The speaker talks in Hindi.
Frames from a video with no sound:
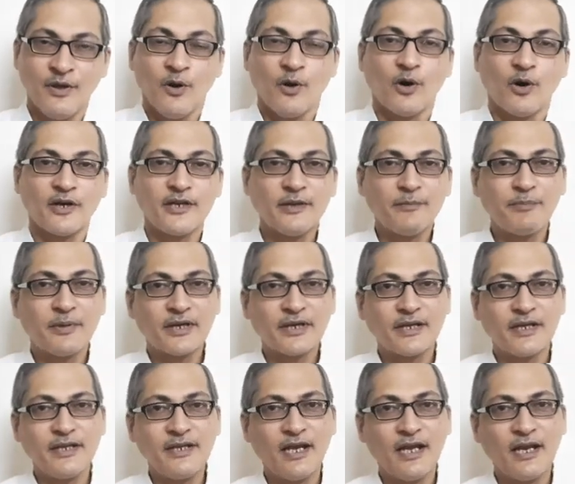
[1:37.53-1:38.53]
और ये
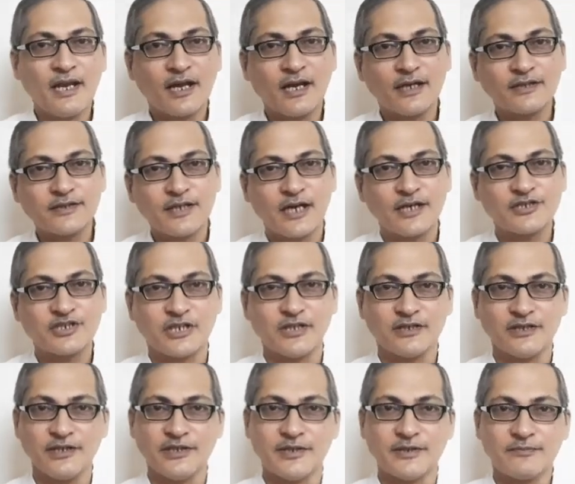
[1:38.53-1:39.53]
प्रक्रिया लगातार
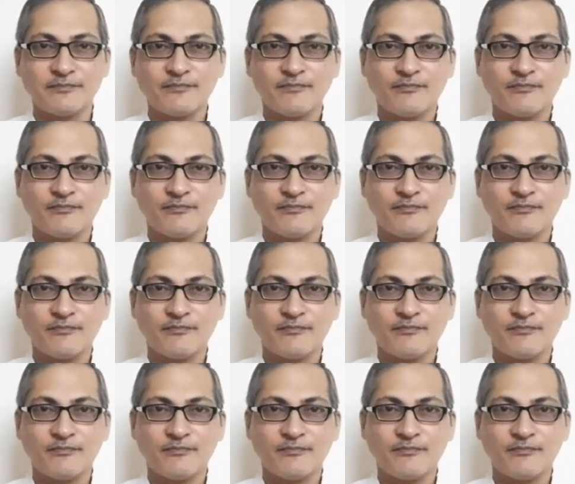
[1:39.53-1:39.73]
चलती है